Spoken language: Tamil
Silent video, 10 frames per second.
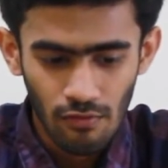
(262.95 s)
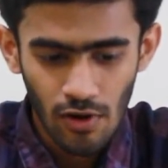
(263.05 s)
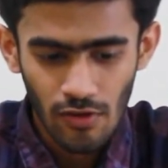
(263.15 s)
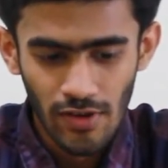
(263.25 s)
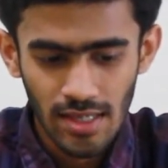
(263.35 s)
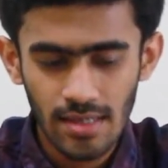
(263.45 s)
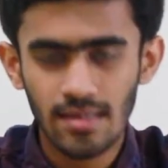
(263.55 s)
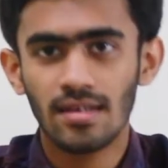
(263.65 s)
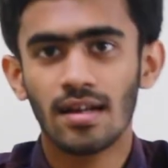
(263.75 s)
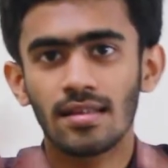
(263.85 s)
ஃபோர் ஃபைவ்
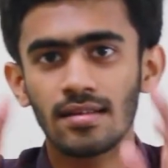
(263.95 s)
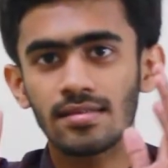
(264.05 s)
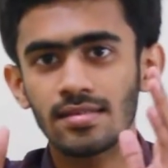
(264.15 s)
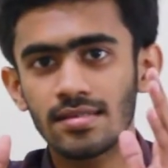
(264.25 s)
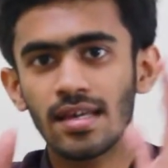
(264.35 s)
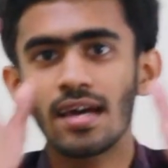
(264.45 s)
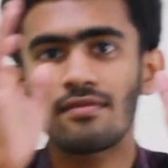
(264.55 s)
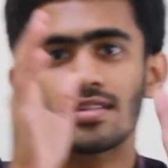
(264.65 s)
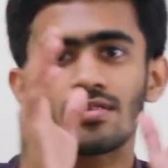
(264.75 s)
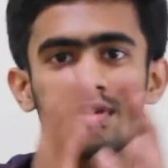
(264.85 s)
சிக்ஸுங்கிற அந்த லிஸ்ட்டே
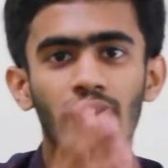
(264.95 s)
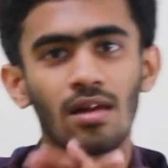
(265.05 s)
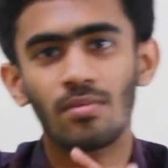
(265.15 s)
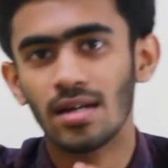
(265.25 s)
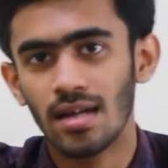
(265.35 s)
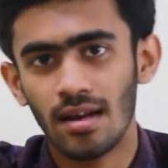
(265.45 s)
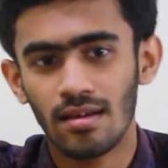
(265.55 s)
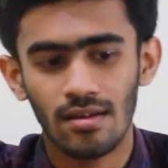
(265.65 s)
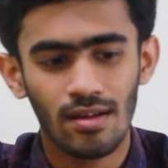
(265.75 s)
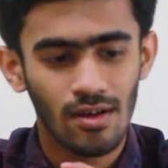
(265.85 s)
வந்து ஒரு எலமெண்ட்டாக
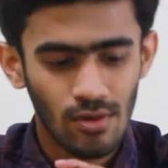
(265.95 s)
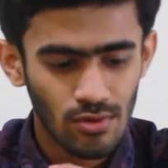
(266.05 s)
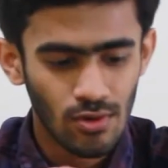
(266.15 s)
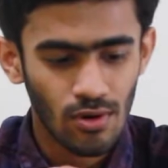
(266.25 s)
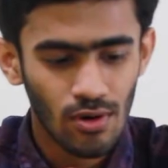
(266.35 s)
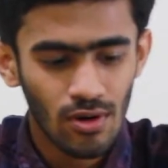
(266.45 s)
இருக்குது ஸோ